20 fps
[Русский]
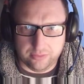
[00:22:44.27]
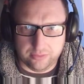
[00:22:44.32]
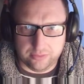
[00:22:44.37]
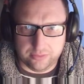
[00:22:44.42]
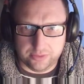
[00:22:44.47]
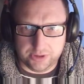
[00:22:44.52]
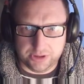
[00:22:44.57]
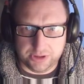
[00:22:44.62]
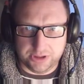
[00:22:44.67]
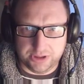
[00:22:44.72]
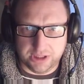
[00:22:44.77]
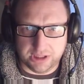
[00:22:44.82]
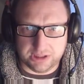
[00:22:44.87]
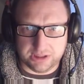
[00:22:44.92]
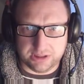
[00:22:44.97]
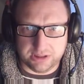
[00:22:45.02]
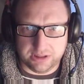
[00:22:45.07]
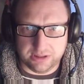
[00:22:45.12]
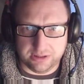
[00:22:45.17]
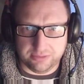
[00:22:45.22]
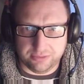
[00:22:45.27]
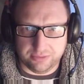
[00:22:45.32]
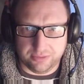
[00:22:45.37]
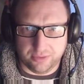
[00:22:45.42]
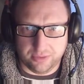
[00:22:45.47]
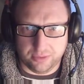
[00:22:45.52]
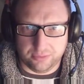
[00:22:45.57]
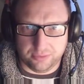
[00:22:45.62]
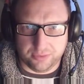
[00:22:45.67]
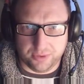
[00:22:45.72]
Сейчас э,
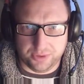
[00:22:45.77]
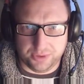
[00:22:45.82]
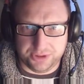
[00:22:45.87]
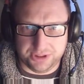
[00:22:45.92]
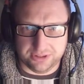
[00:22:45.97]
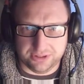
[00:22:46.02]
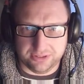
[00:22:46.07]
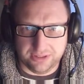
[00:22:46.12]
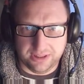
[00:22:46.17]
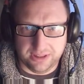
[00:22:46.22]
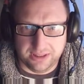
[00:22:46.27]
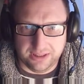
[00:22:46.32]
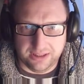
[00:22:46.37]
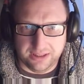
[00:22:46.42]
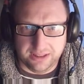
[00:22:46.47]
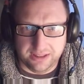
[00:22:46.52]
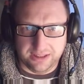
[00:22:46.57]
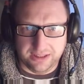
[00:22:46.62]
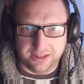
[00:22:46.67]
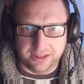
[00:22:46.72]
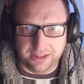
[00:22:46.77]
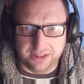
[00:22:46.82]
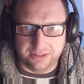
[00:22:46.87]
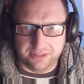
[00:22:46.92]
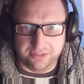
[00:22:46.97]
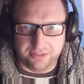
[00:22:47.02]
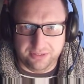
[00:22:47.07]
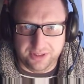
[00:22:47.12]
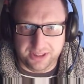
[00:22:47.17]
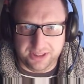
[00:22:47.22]
он включил
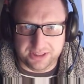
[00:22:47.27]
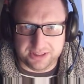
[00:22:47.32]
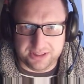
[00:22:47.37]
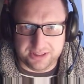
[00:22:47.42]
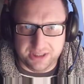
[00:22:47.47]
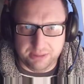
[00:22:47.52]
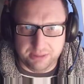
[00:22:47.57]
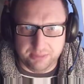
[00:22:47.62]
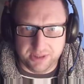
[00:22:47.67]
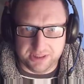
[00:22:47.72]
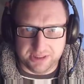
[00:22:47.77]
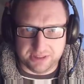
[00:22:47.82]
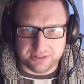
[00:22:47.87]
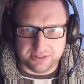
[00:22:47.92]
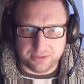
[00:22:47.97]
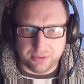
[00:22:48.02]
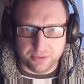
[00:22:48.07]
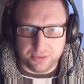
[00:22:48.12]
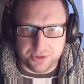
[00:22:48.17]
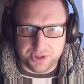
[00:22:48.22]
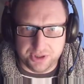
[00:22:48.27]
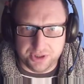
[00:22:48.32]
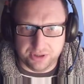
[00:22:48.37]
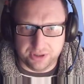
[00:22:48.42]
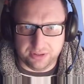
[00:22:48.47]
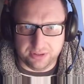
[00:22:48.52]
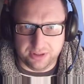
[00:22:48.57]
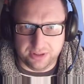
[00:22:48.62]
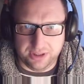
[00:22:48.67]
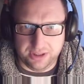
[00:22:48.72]
инвиз немец
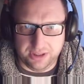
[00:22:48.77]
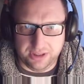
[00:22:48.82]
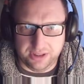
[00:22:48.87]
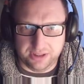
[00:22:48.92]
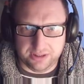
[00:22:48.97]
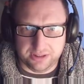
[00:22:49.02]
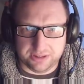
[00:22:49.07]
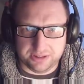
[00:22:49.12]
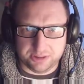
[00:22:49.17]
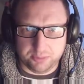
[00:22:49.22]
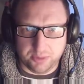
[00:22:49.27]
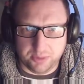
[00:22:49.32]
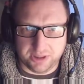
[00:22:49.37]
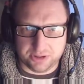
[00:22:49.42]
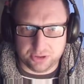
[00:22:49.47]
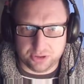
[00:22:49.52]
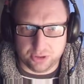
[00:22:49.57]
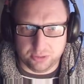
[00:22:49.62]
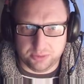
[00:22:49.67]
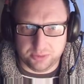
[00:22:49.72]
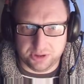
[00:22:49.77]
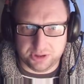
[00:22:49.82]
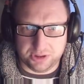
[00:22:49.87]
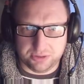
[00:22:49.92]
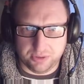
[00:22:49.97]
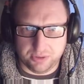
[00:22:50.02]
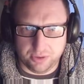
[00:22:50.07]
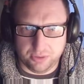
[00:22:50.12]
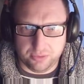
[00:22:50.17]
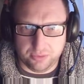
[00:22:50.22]
включил и способность
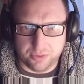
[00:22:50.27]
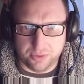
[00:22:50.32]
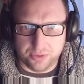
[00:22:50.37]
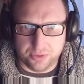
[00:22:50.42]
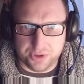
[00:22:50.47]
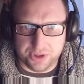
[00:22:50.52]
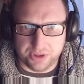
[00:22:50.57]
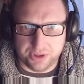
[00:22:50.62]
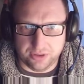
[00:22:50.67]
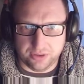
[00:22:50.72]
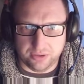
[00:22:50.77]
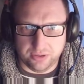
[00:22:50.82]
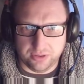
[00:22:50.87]
свою включил.